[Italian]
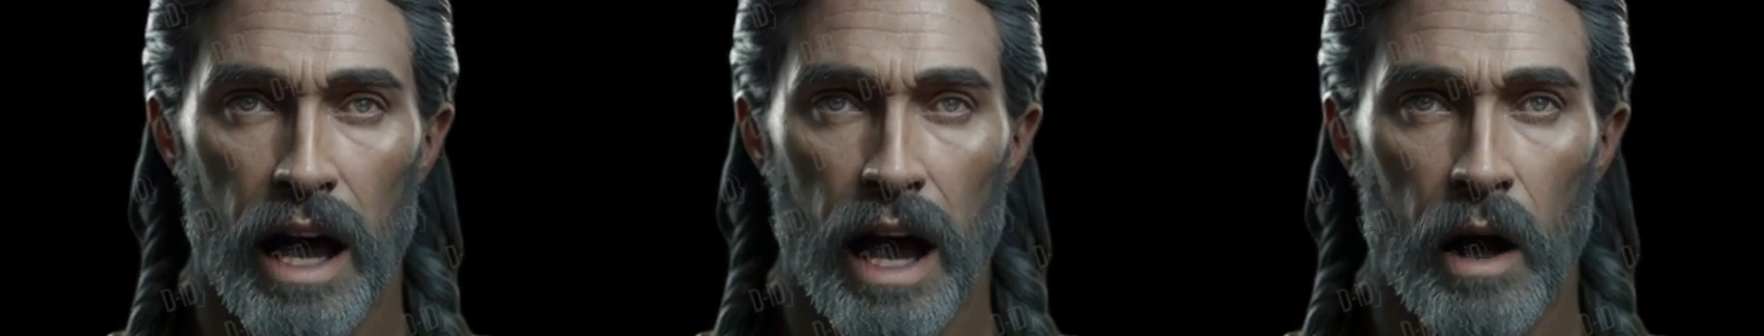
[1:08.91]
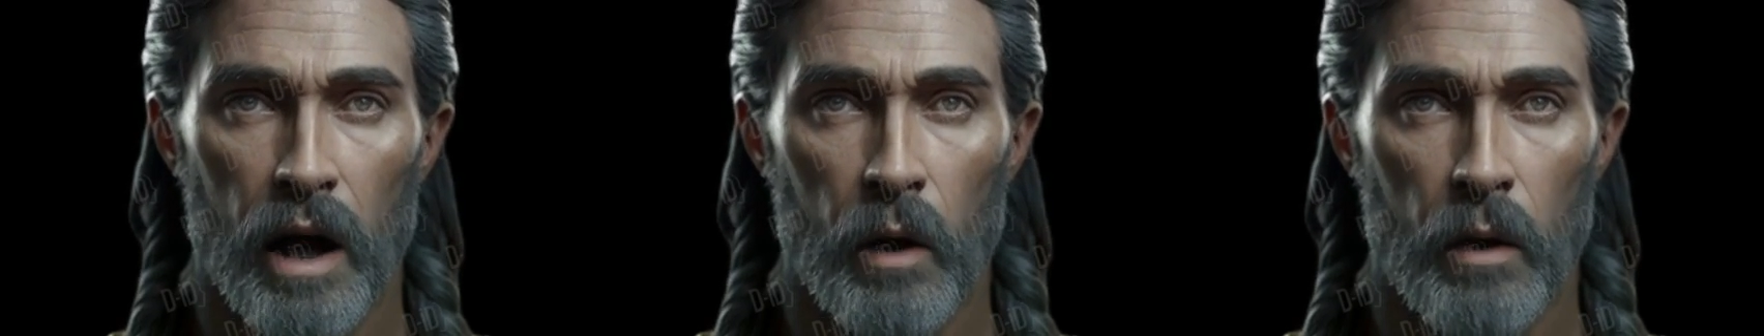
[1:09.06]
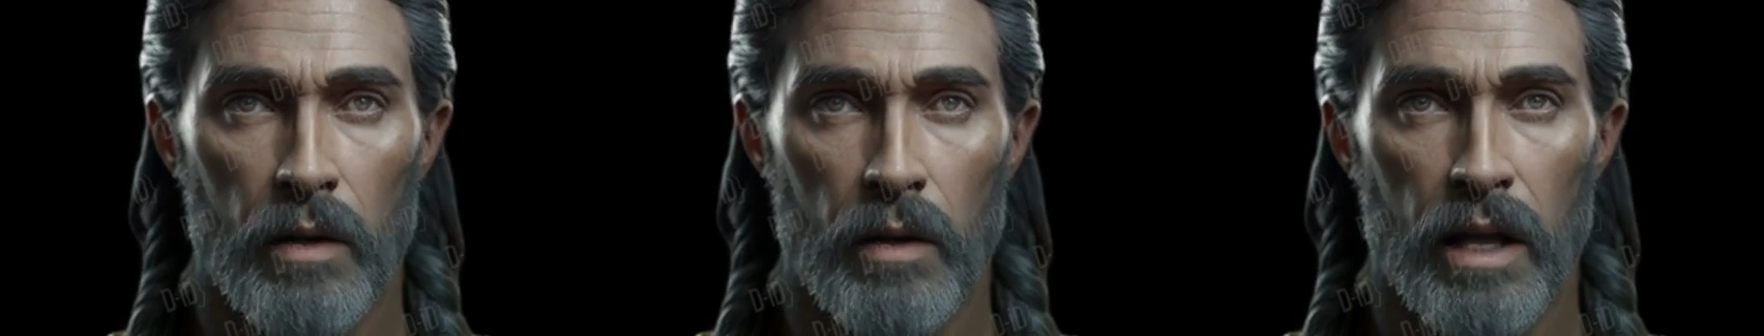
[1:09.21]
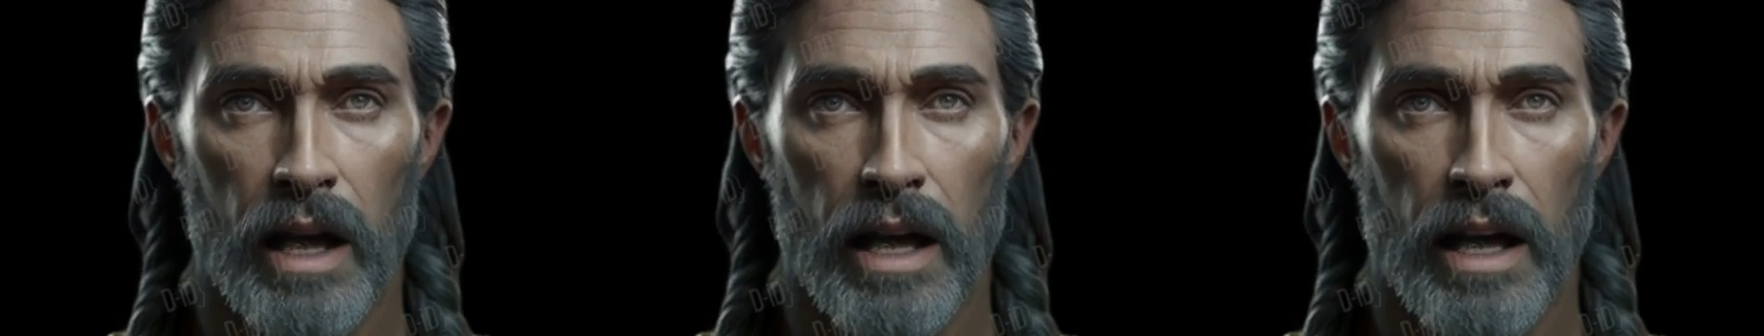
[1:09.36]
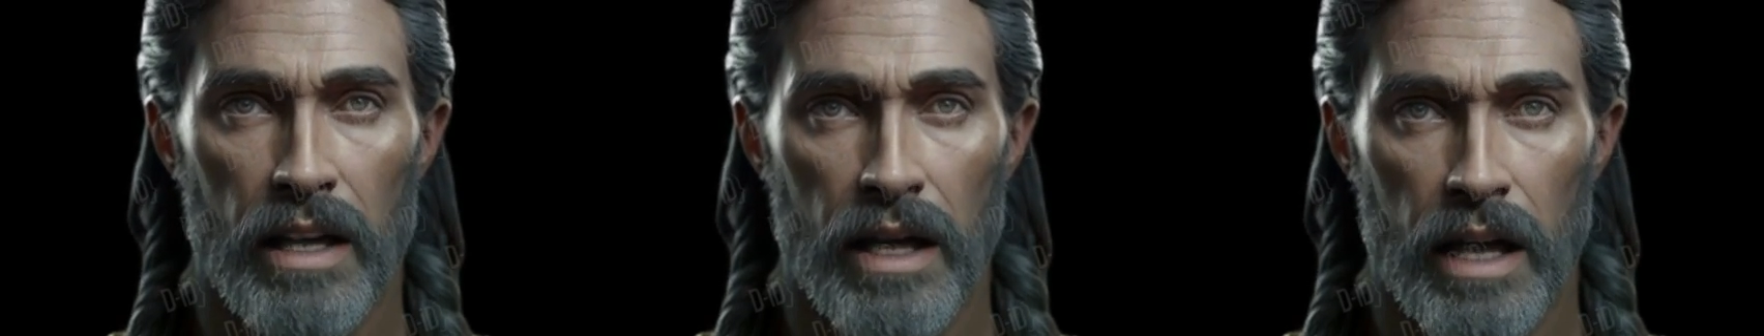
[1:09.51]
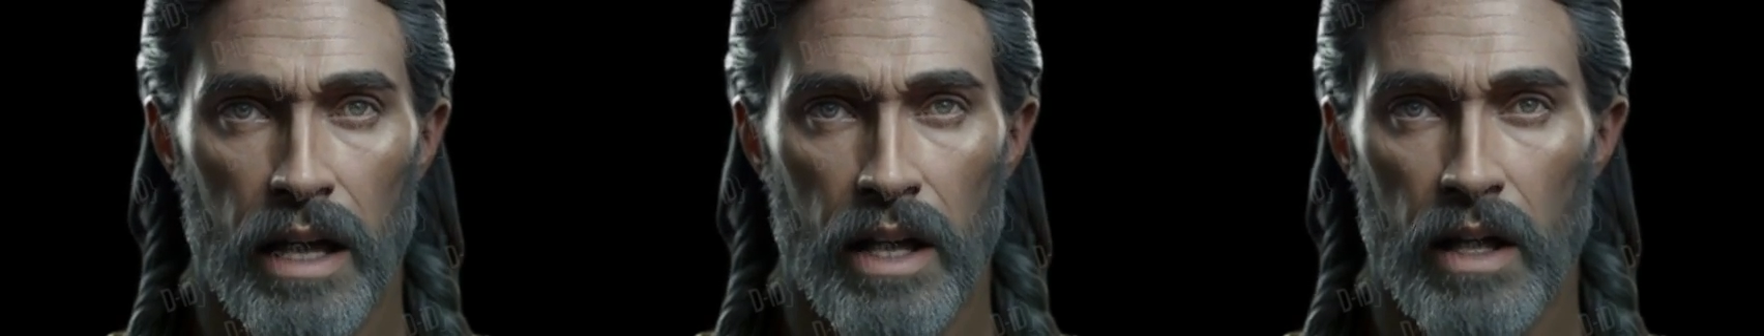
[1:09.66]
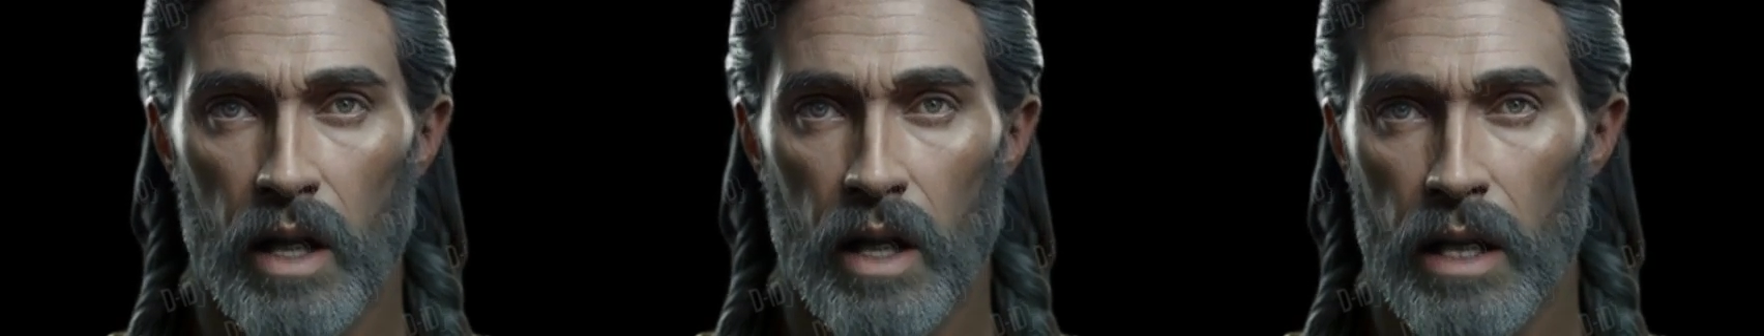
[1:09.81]
caotiche
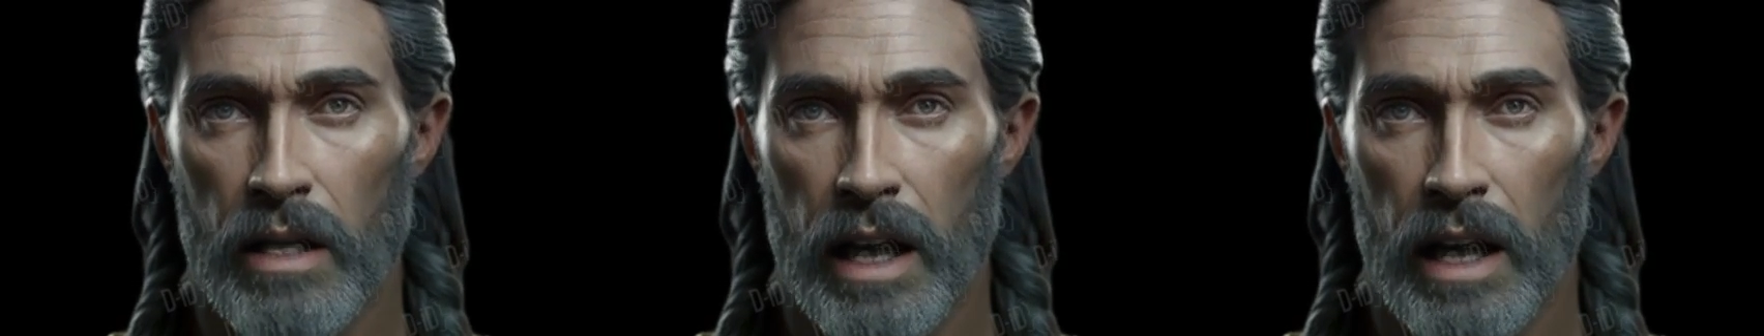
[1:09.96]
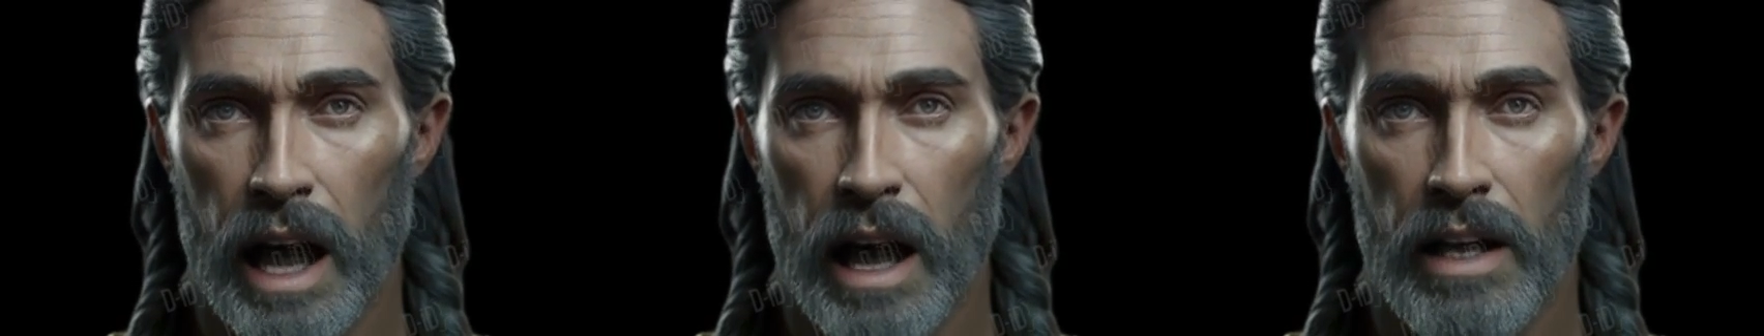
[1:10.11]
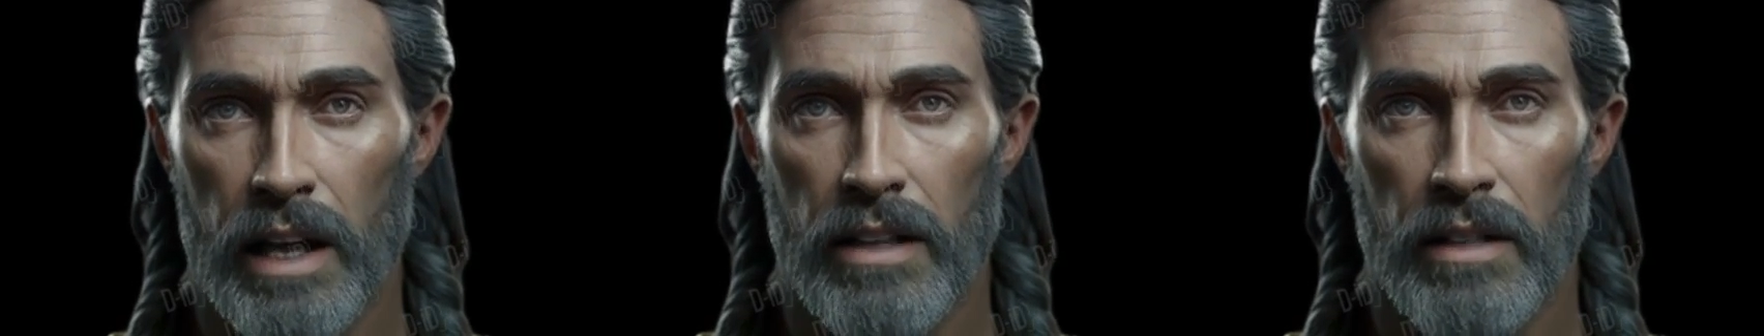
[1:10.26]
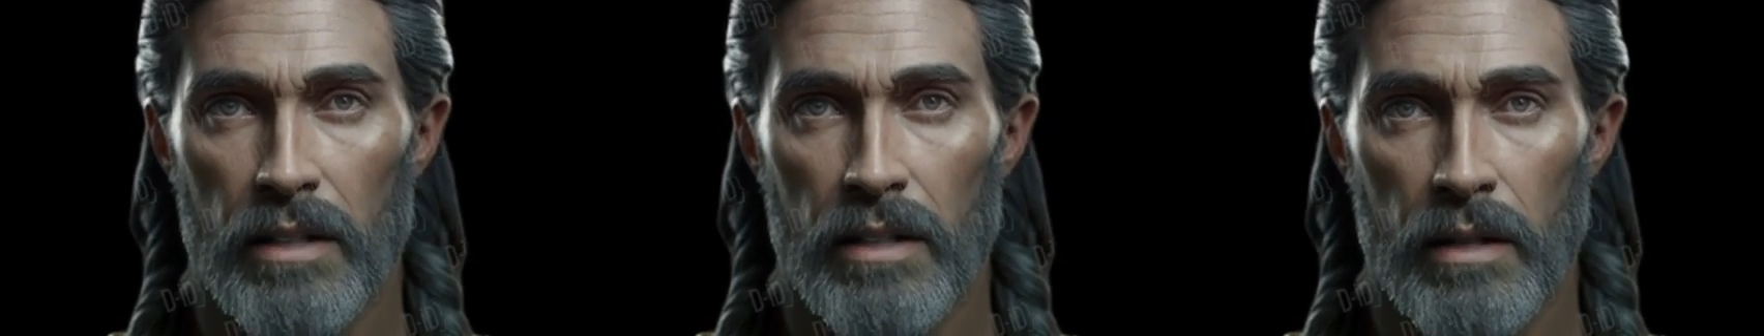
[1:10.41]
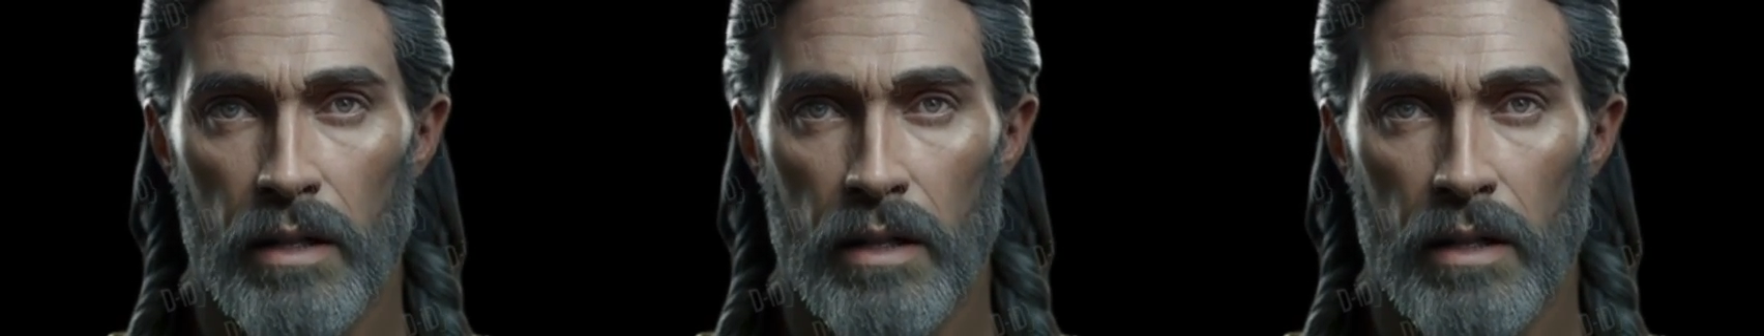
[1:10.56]
della città.